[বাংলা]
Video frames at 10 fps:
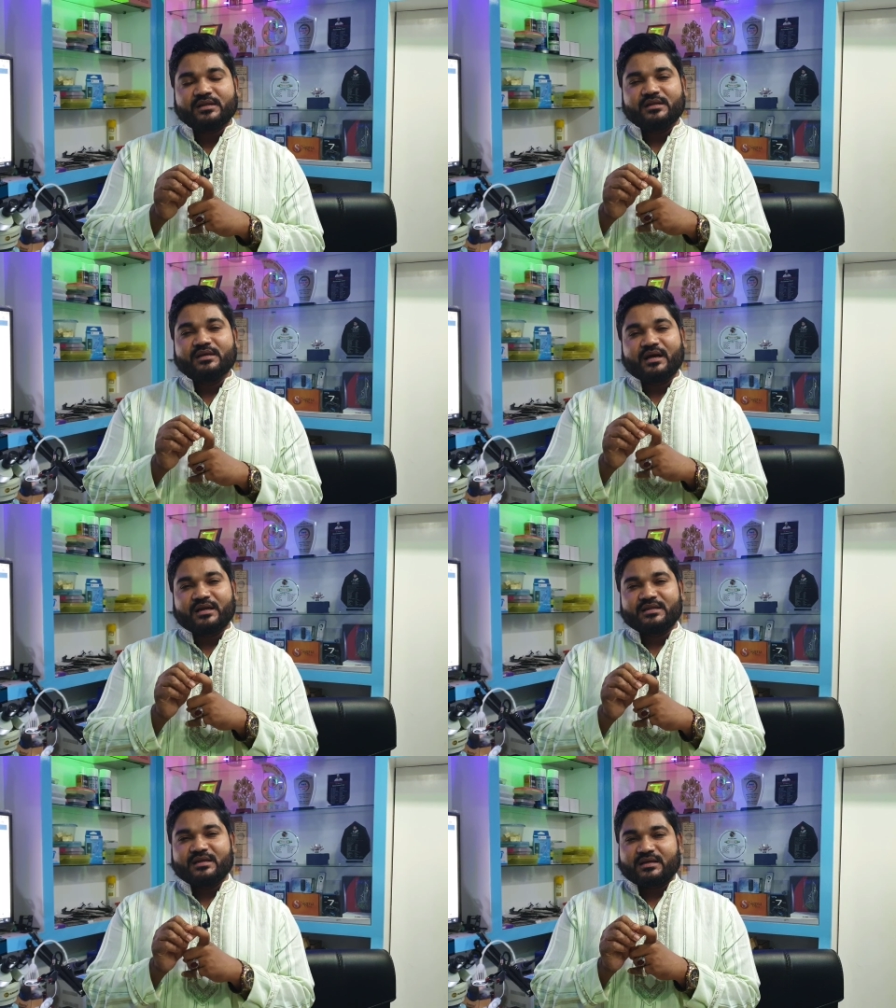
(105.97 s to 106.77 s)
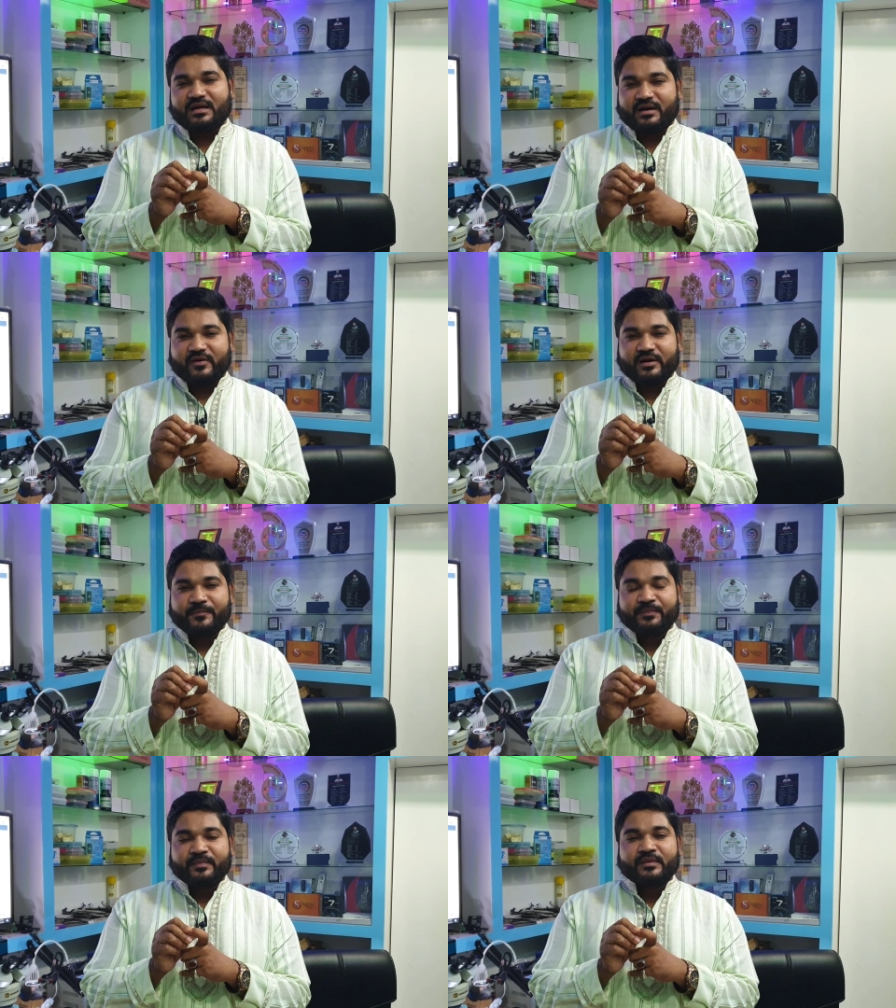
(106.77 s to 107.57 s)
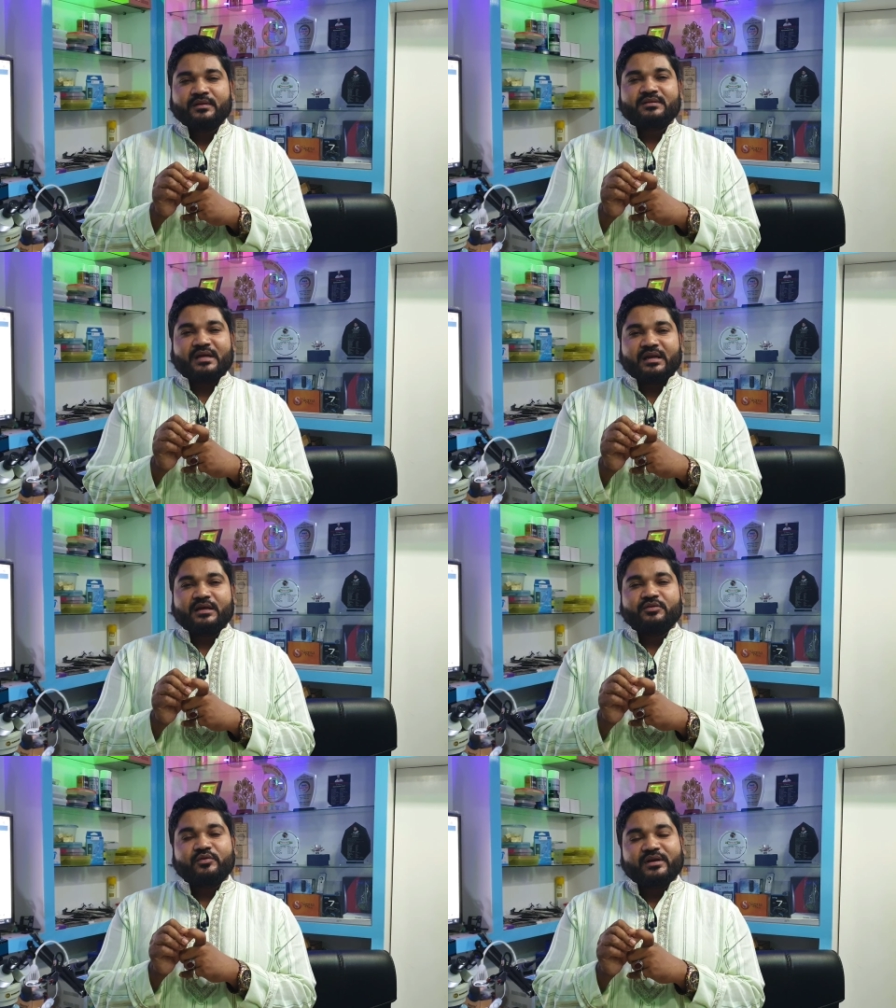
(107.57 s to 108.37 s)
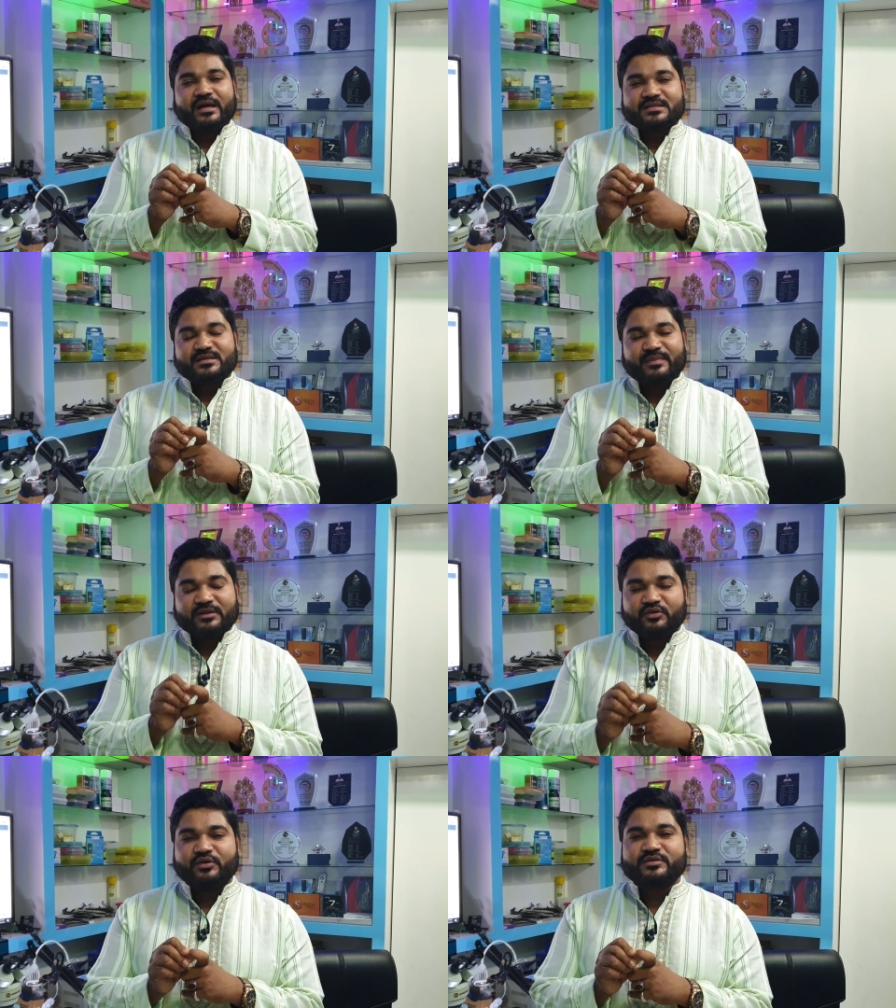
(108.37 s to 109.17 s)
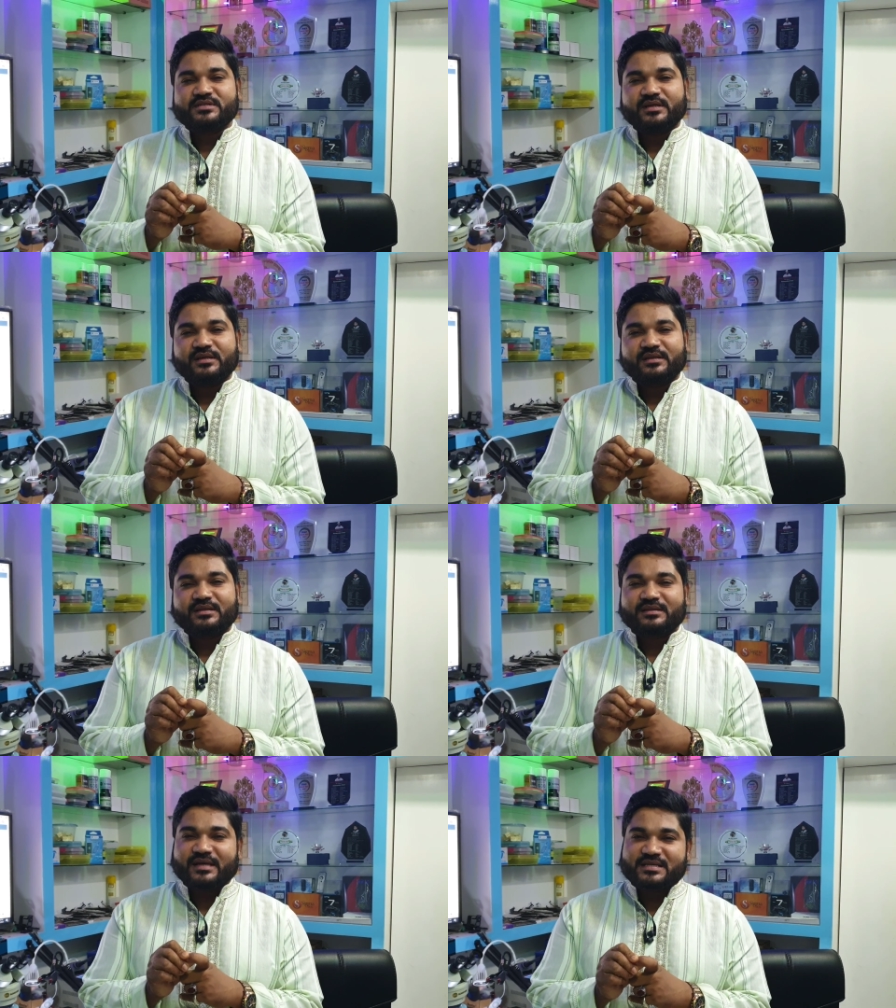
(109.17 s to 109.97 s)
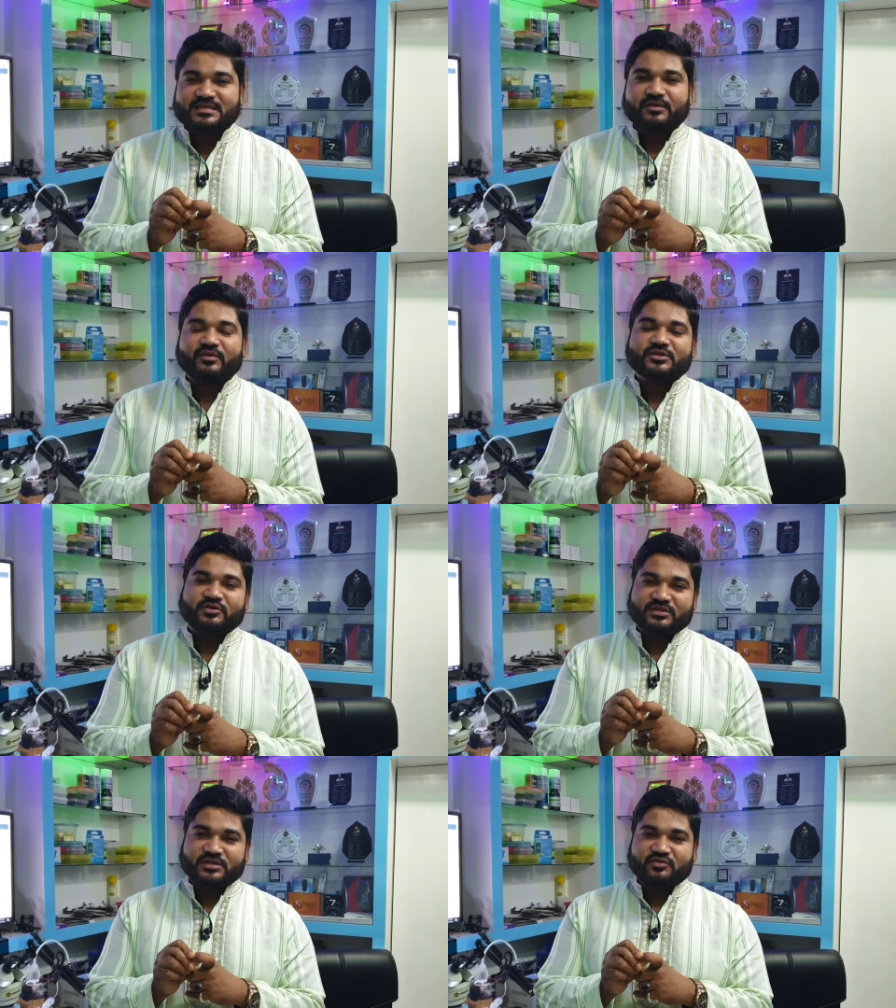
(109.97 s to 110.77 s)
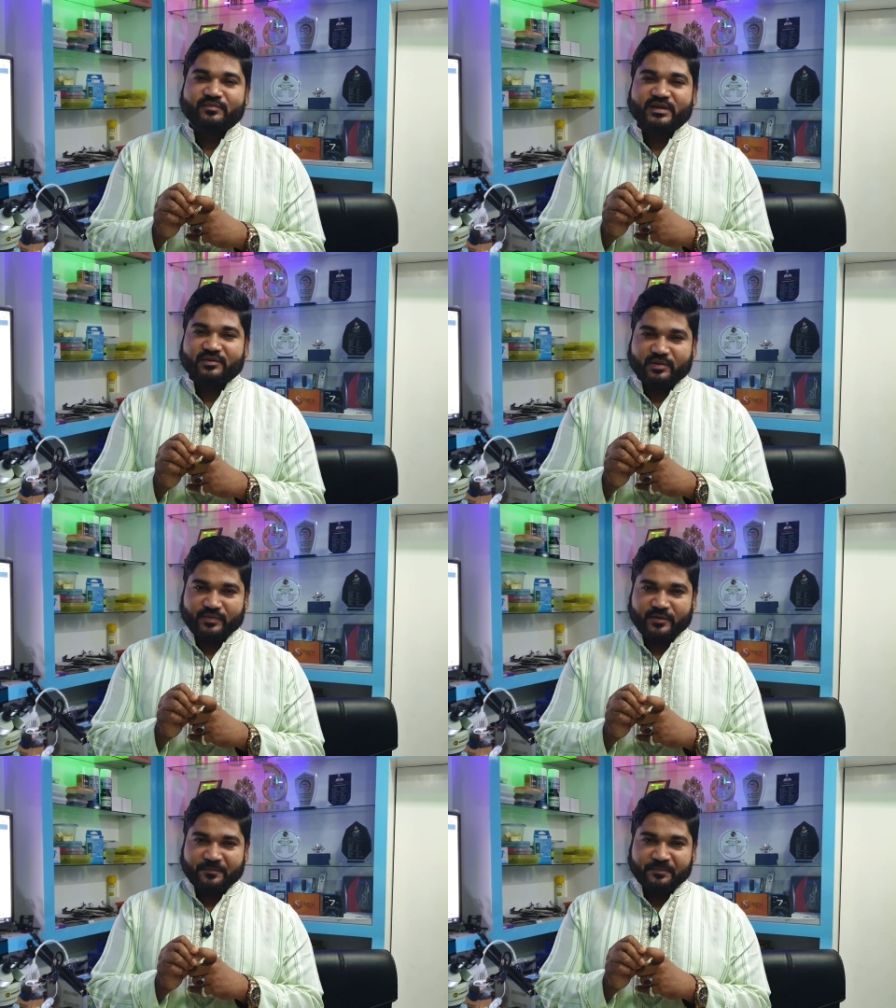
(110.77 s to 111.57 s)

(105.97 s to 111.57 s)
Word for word: দিন আনা দিন খাওয়া তারা দোকানে আসতে বাধ্যই হচ্ছে কাজ না করলে সংসার চলবে কিভাবে